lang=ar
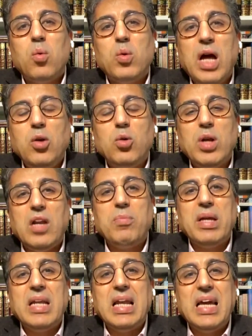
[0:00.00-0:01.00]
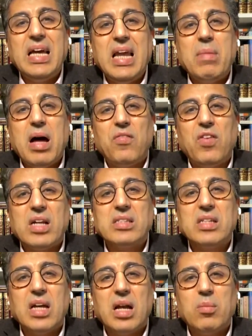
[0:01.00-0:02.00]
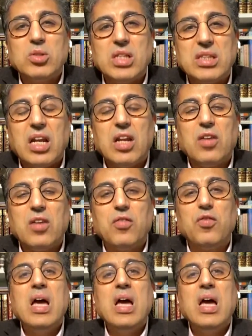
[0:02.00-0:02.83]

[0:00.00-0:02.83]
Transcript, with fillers: ونحن نعرف بأن الإعلام الفرنسي المتطرف